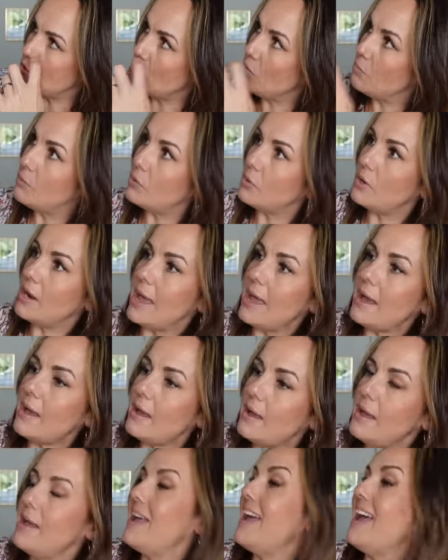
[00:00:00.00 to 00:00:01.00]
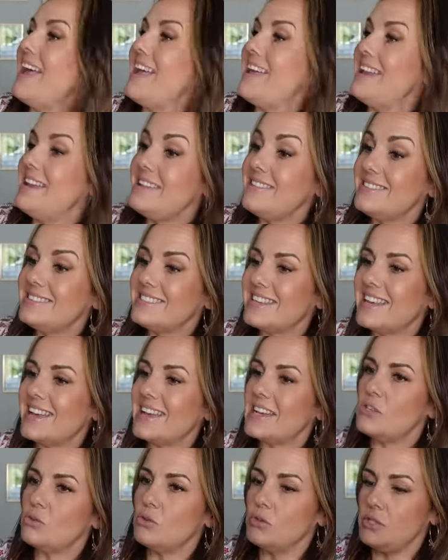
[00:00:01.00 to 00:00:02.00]
de polaire. Elle est
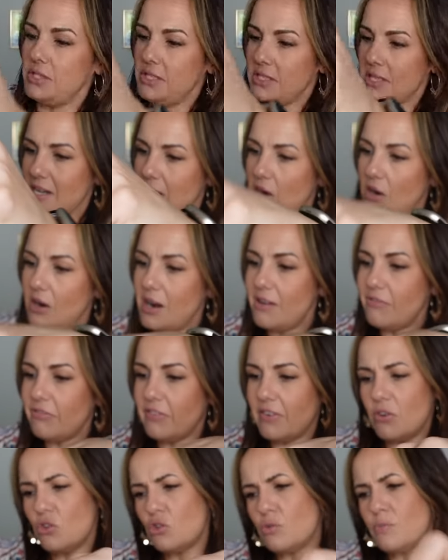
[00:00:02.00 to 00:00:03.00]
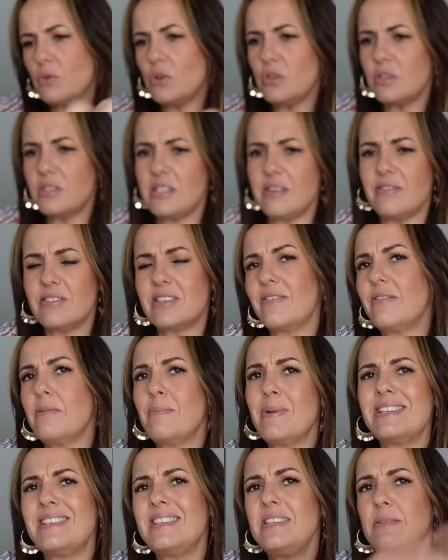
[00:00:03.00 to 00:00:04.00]
très jolie. Alors là, franchement, ça fait
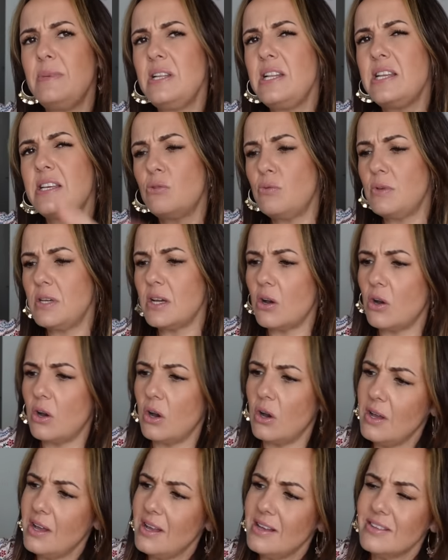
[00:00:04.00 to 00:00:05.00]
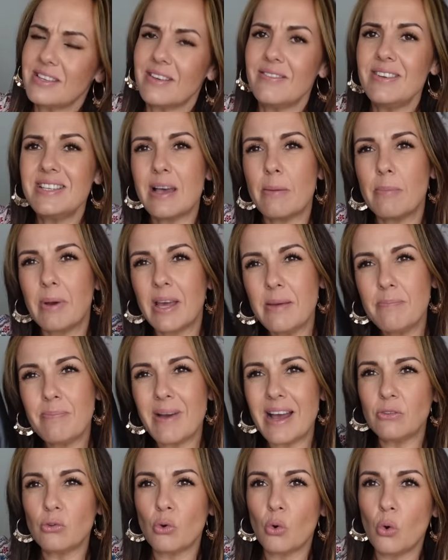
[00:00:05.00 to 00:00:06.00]
pas simili-cuir. Euh, vous savez, ça brille
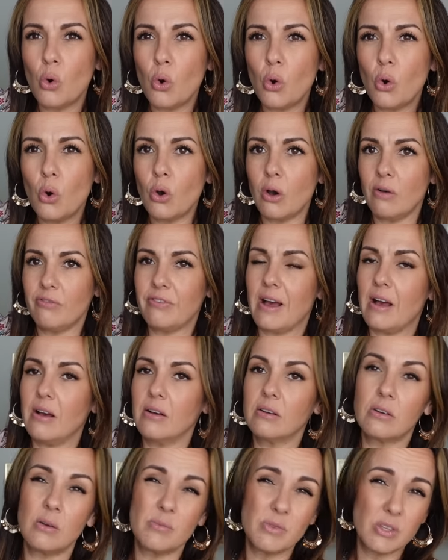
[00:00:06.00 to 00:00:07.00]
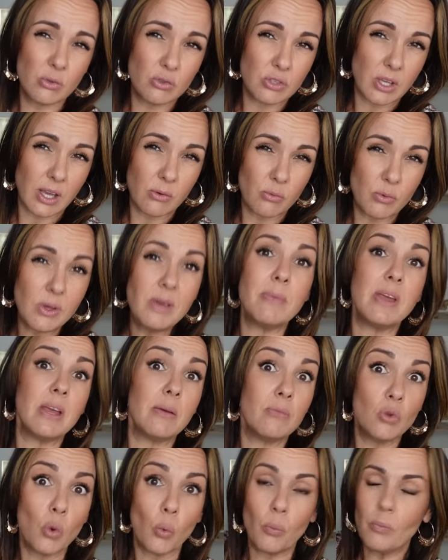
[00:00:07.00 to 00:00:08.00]
pas trop. Enfin, comme ça, on dirait que oui, mais
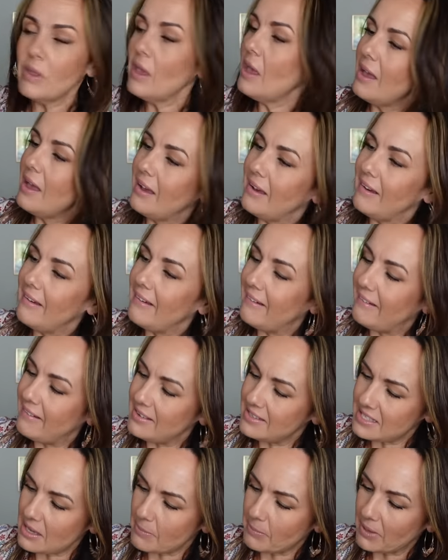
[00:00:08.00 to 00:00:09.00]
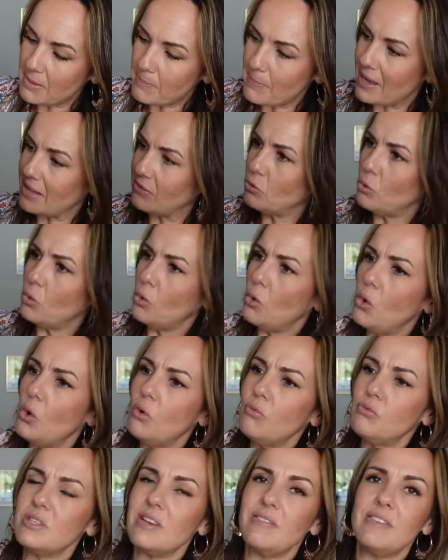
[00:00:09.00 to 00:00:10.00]
non. Euh, ça brille pas trop.
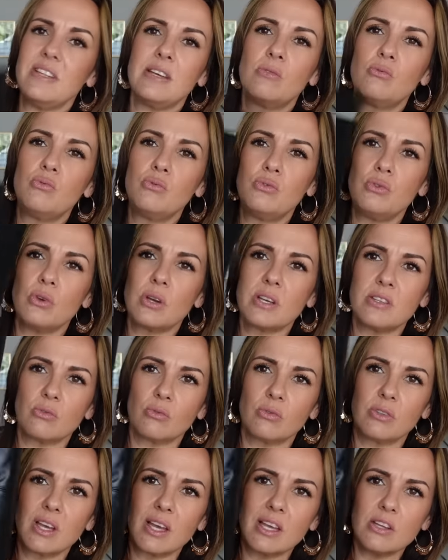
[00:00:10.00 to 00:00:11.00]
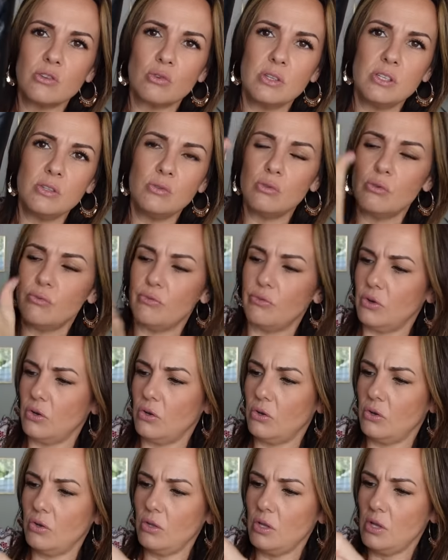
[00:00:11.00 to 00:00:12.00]
Vous avez des coutures qui sont très jolies
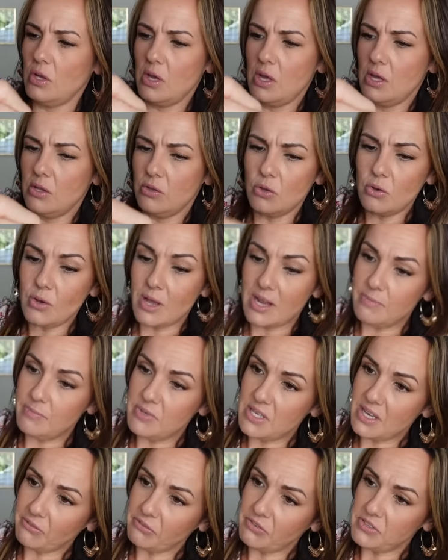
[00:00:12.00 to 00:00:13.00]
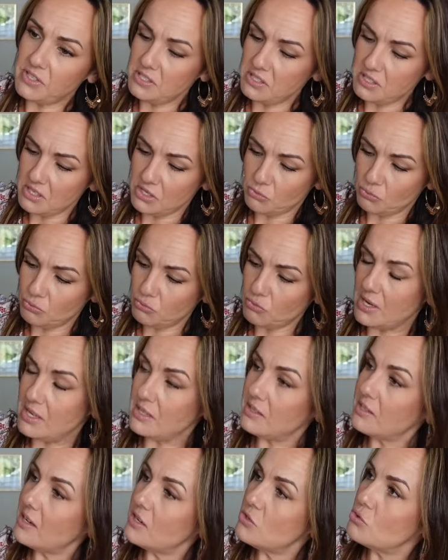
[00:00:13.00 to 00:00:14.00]
devant. Non, elle est bien finie et tout. Elle
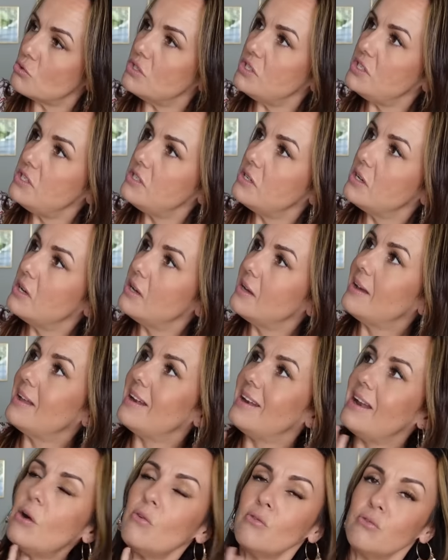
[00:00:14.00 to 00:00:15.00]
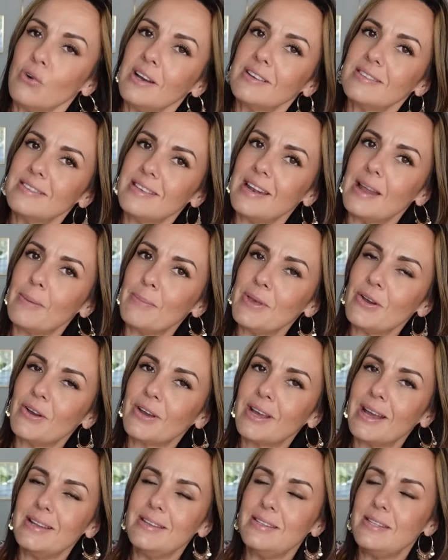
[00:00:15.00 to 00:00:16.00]
est très jolie. Là, on voit que c'est de la meilleure
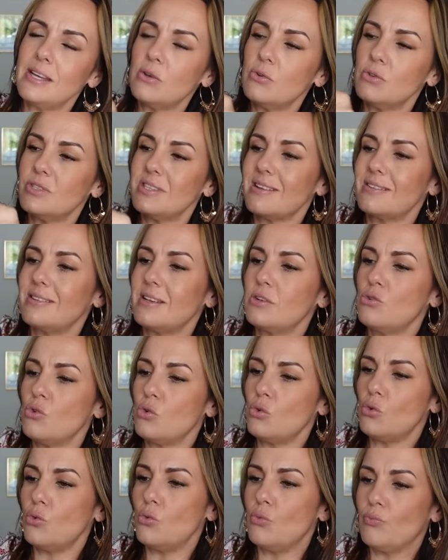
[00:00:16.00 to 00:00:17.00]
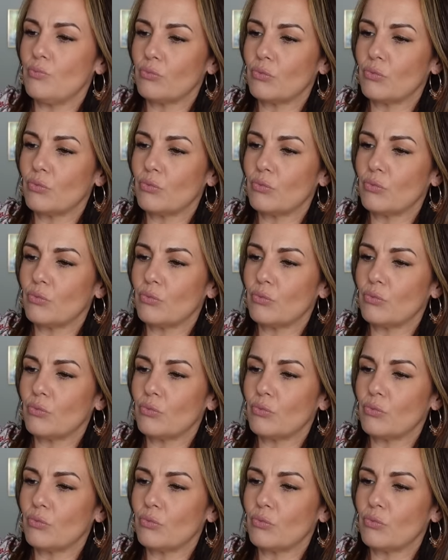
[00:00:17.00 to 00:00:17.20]
qualité que certaines, euh,